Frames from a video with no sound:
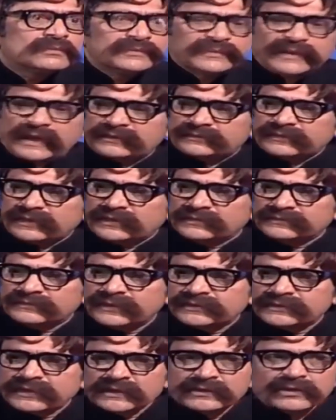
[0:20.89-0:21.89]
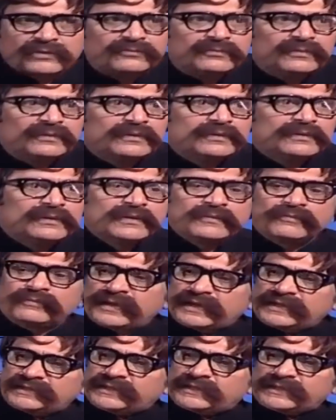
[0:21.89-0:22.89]
ज़रा सा नज़दीक जाता हूँ
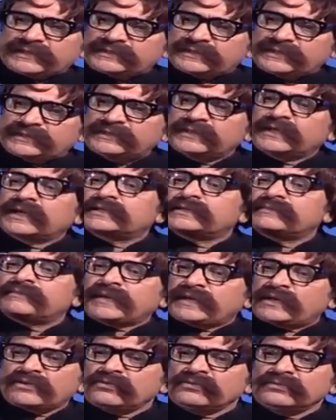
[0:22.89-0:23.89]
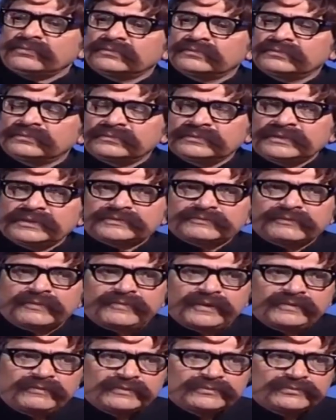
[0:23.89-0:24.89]
परे झटक देती कहती परे रहो
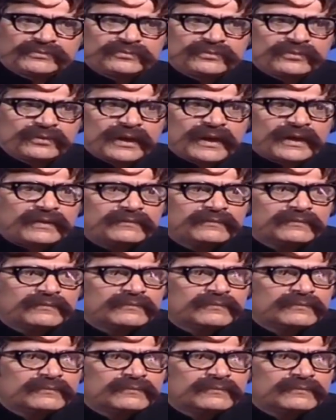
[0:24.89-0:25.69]
निस्वा बिल मंजूर हो गया है